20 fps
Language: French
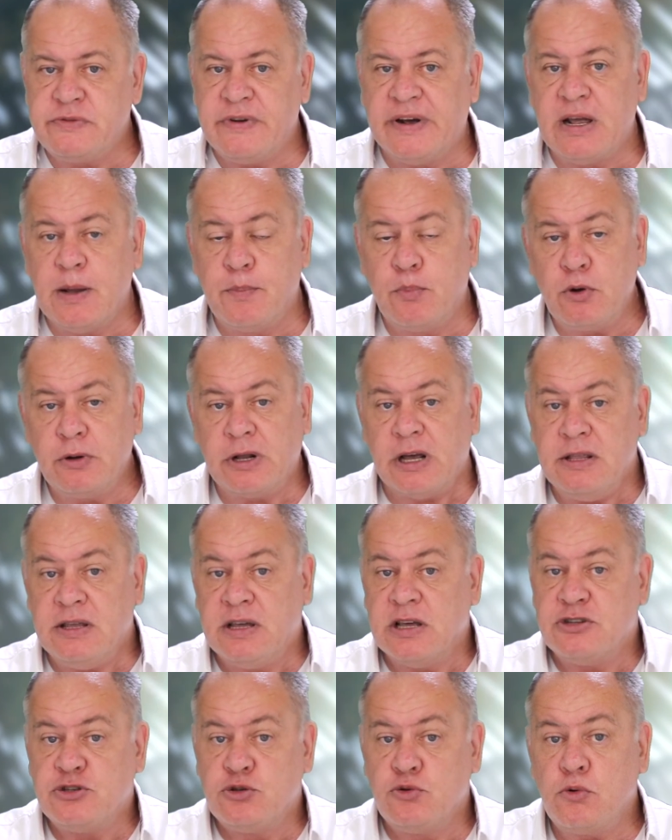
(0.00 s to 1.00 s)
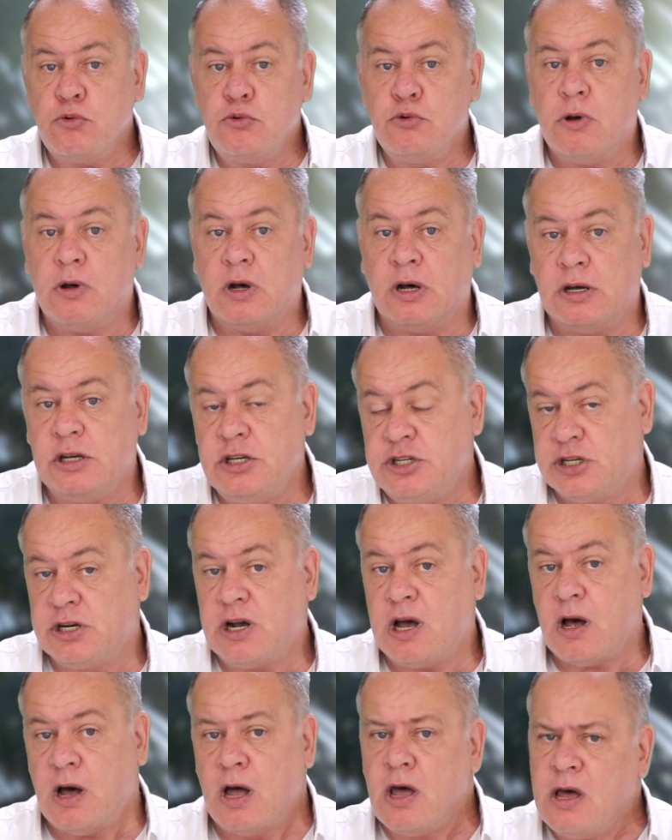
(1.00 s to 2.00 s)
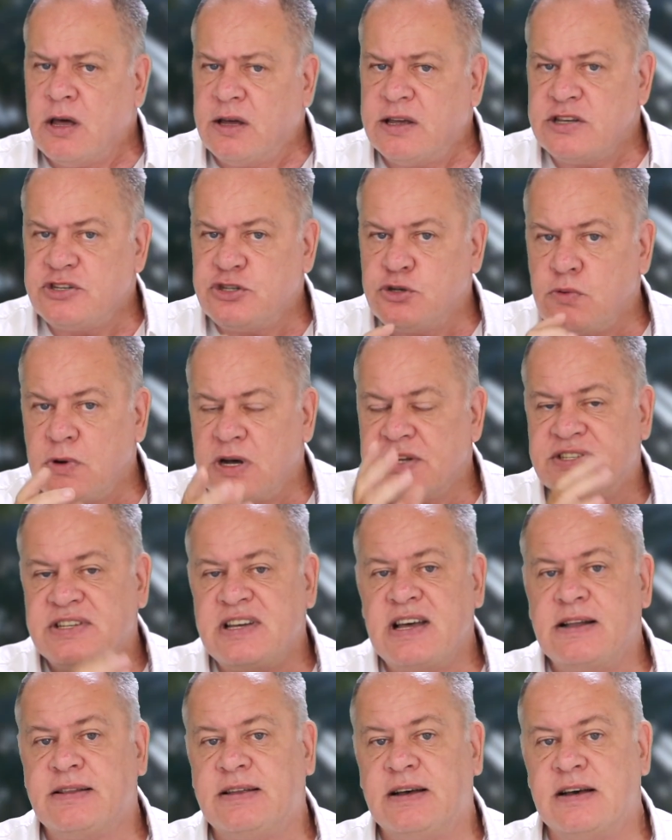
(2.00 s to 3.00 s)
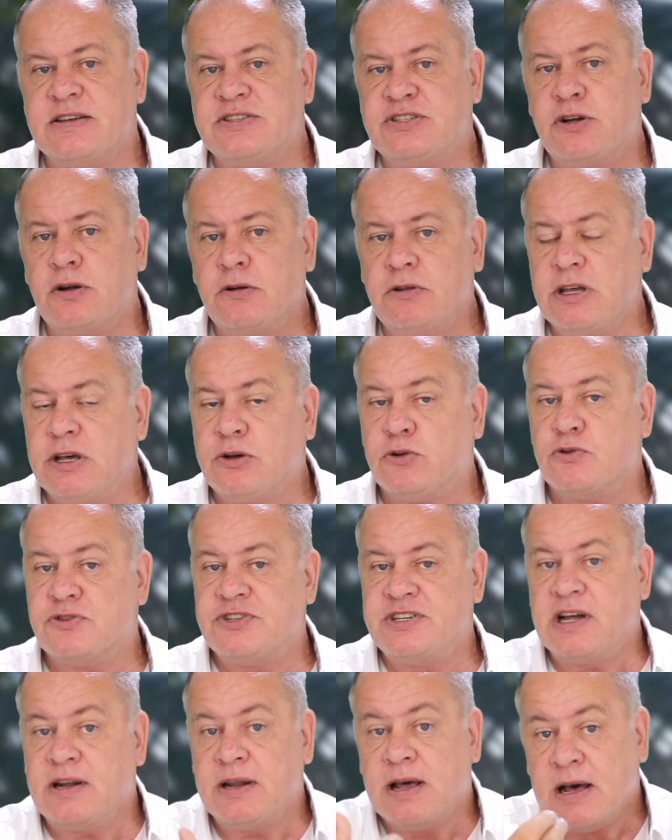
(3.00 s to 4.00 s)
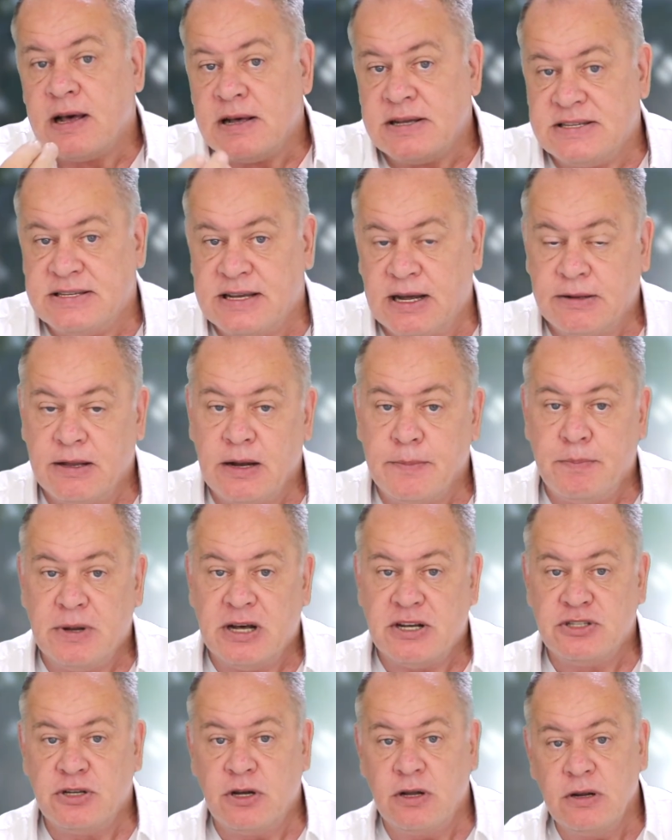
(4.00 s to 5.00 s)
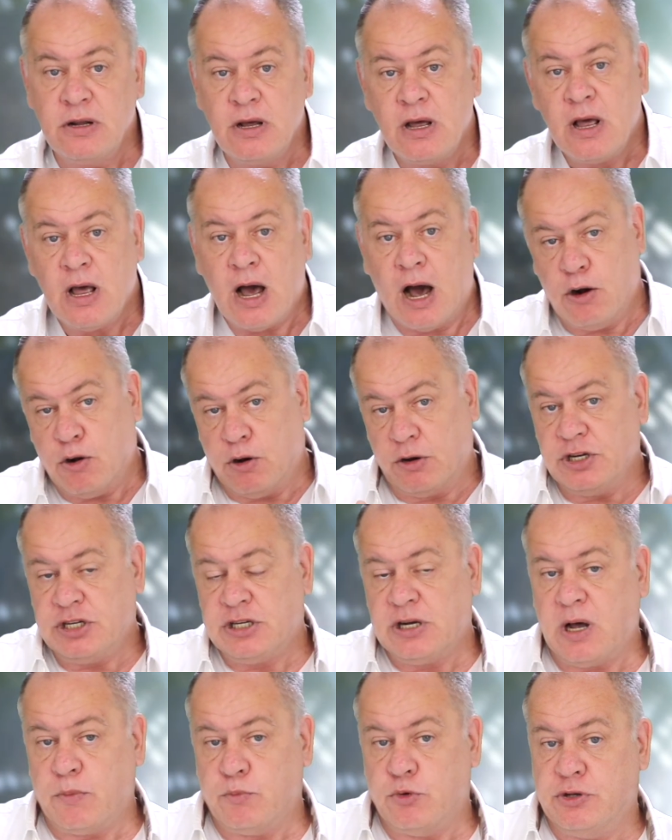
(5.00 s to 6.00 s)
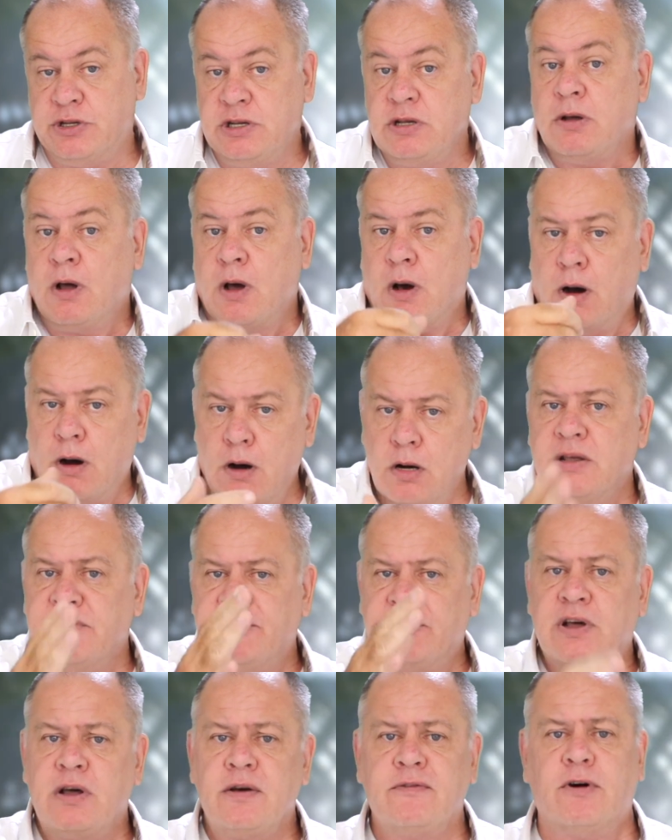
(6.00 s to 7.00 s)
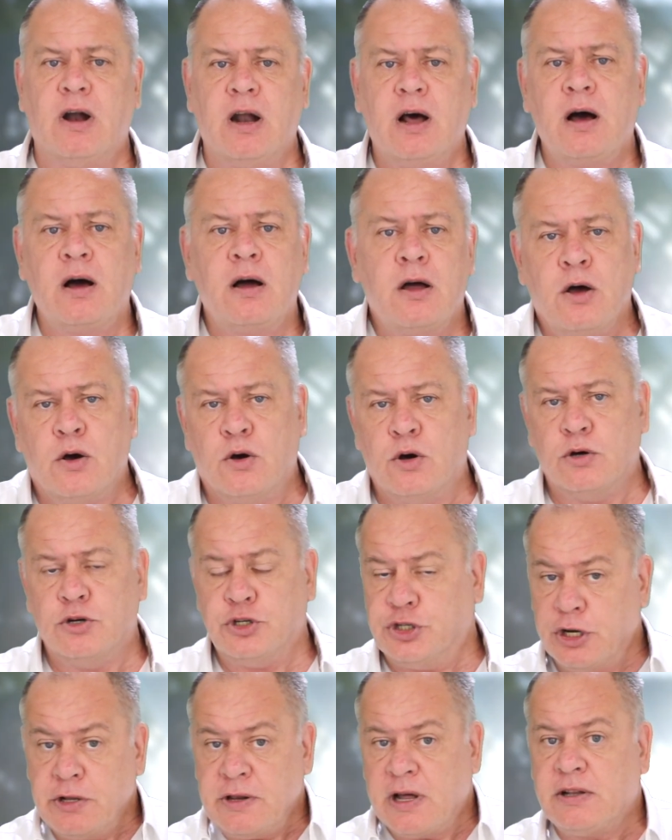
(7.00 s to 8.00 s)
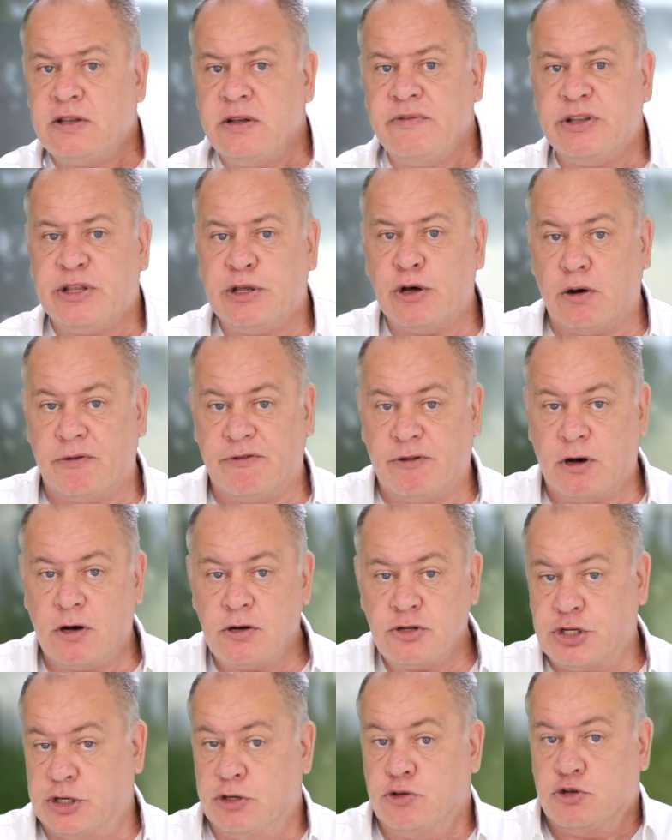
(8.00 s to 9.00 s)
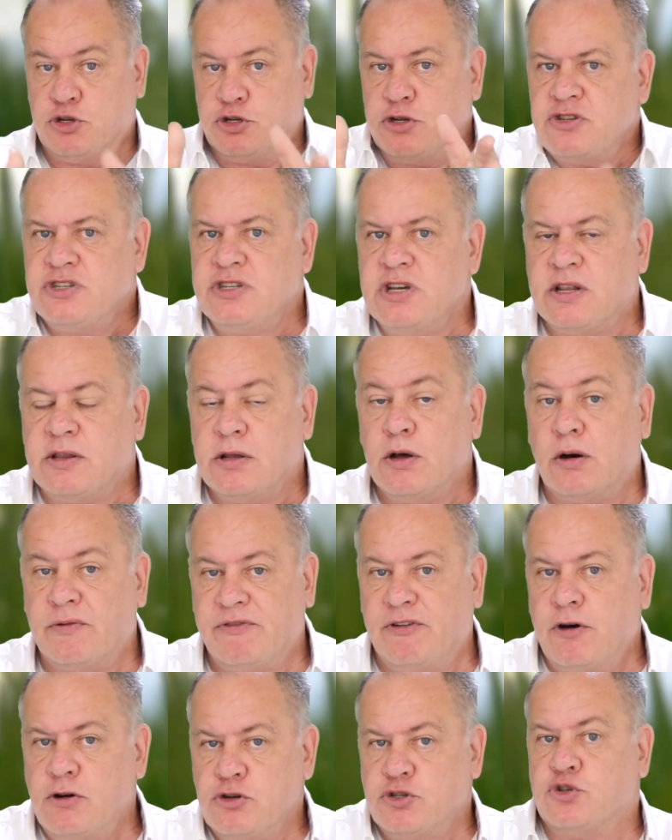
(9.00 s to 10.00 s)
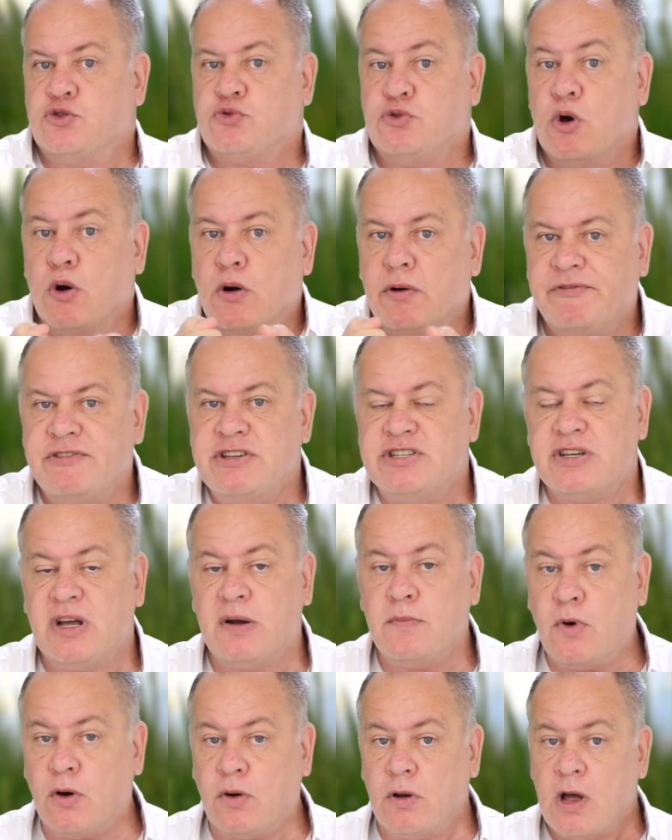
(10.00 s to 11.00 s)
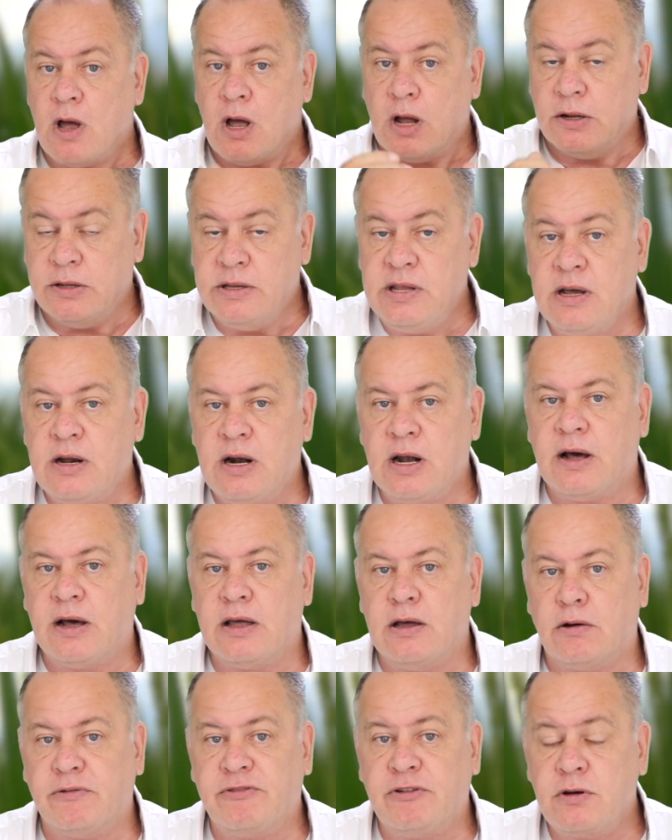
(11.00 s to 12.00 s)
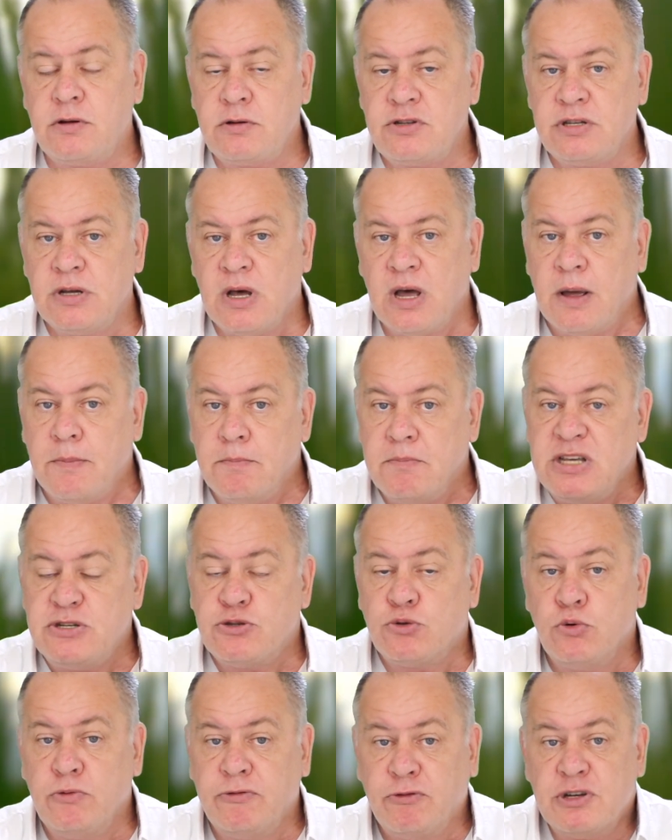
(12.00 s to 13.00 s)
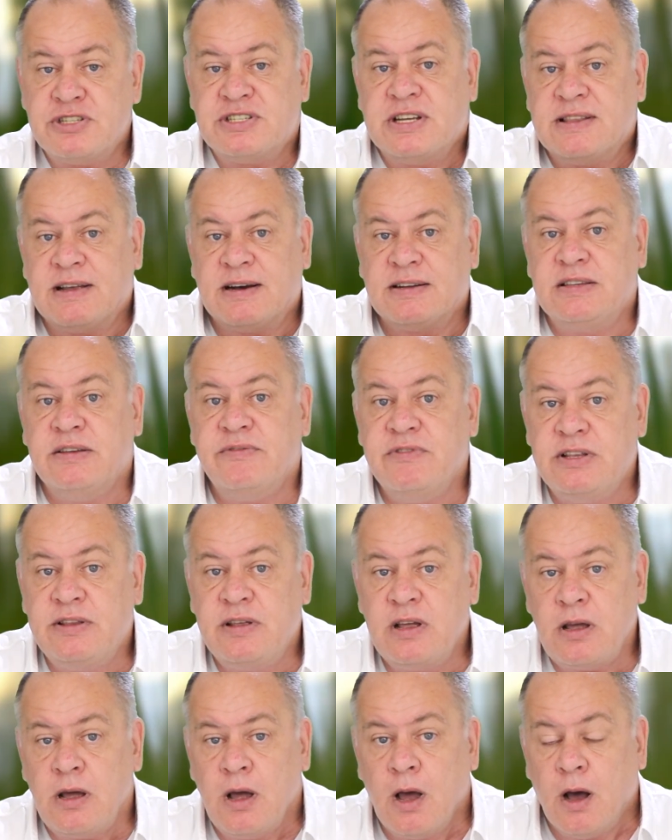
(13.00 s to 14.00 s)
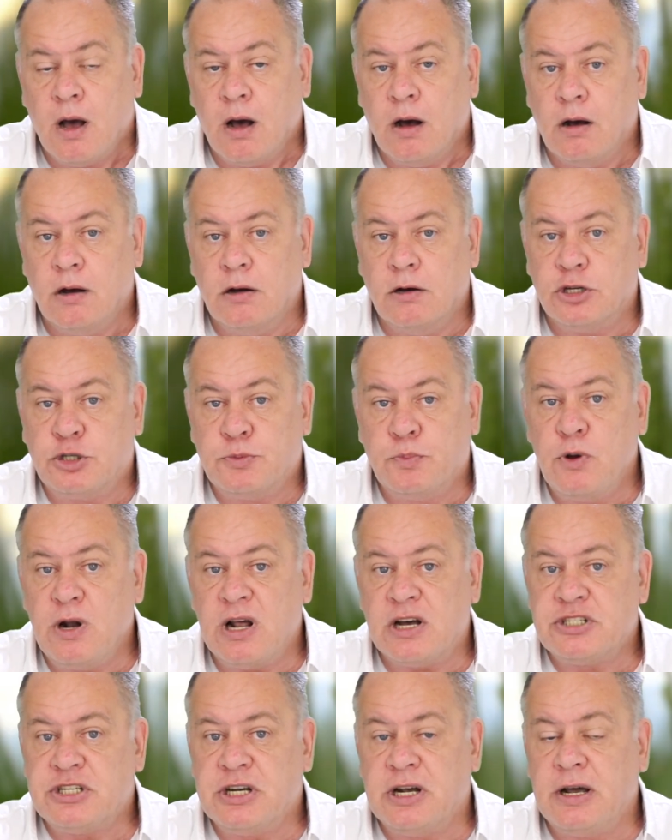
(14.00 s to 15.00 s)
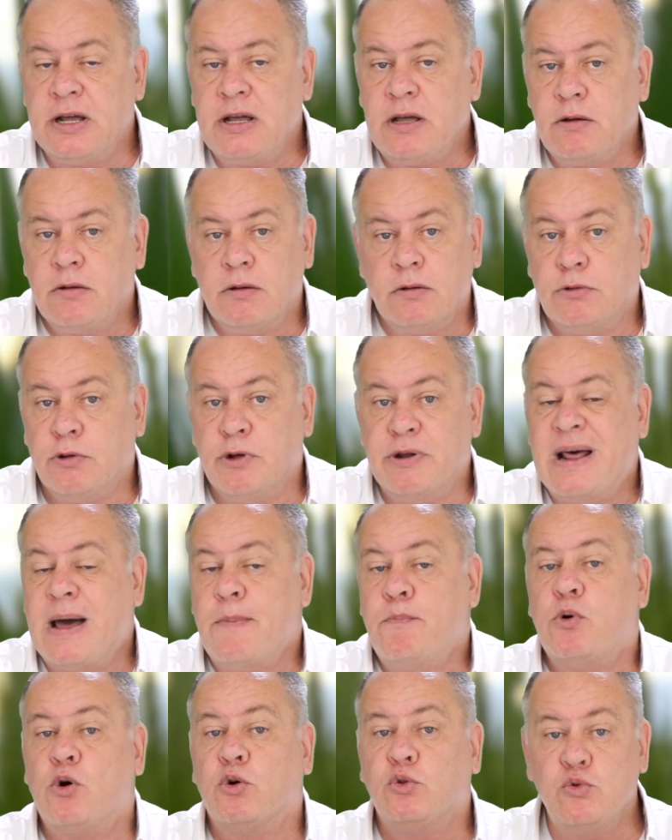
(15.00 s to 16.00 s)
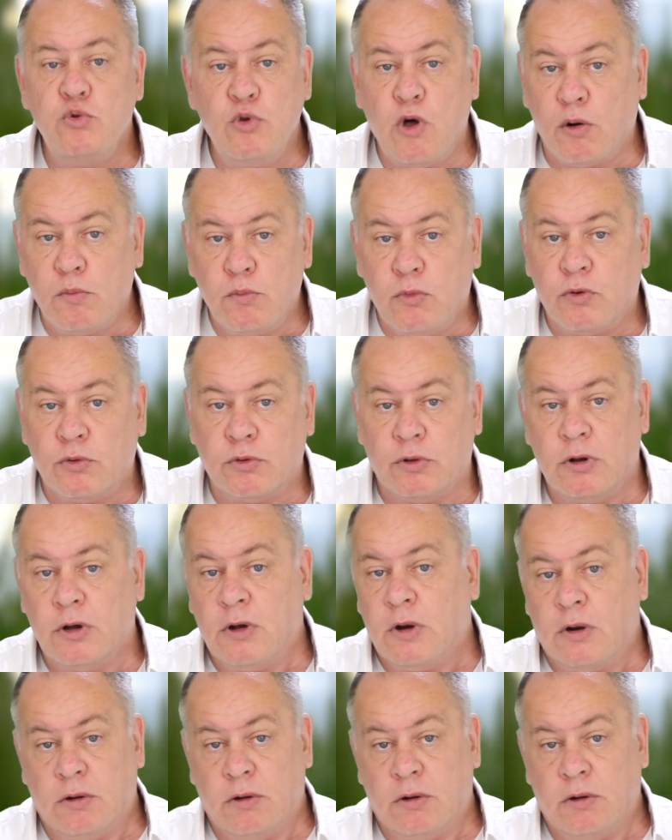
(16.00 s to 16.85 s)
je vais répondre à une question de Richard. Question assez intéressante qui concerne certaines personnes. Alors Richard me dit, Olivier, voilà, euh, j'ai une activité en France, j'ai une société en France, je suis officiellement déclaré en France, mais il se trouve que cette activité, euh, je peux la gérer euh, de n'importe où dans le monde.